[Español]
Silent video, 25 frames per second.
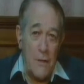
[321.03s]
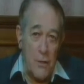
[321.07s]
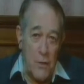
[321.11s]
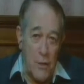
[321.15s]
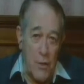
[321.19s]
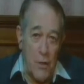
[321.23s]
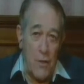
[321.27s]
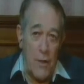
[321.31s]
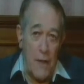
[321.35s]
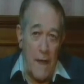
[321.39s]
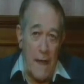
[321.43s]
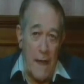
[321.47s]

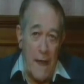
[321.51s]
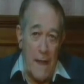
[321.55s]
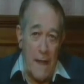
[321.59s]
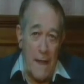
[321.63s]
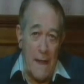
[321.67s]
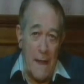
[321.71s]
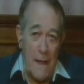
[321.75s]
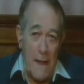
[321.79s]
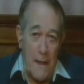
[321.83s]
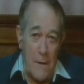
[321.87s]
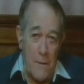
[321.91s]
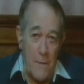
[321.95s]
toda la
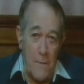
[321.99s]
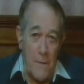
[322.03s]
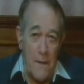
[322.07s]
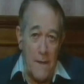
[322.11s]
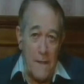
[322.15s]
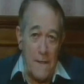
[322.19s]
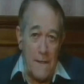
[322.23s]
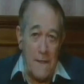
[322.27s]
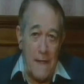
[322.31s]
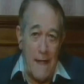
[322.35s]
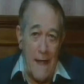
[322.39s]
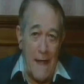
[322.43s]

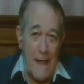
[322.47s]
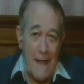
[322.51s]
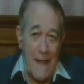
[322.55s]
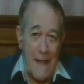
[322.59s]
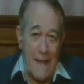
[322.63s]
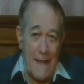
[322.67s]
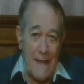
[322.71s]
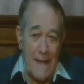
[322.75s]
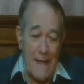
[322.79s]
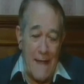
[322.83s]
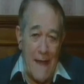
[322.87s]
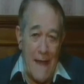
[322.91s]
delincuencia
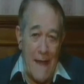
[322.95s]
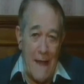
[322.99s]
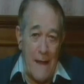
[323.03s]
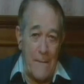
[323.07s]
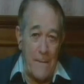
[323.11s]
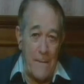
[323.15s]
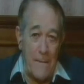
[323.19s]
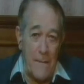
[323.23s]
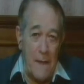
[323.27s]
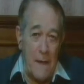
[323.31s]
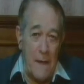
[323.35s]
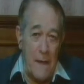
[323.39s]

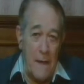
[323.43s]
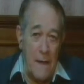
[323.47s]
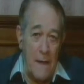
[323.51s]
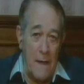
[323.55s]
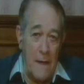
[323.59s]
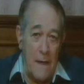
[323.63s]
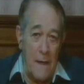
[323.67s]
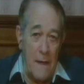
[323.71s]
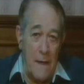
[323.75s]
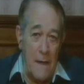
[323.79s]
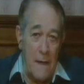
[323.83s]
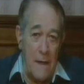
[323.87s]
está
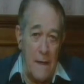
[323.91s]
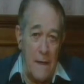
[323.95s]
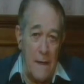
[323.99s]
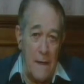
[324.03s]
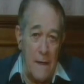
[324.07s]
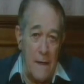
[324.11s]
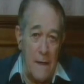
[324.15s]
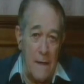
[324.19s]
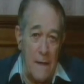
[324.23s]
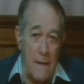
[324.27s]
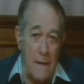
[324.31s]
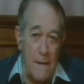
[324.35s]

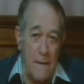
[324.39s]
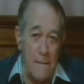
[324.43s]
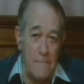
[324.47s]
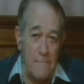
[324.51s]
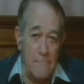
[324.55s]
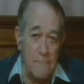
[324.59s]
eh,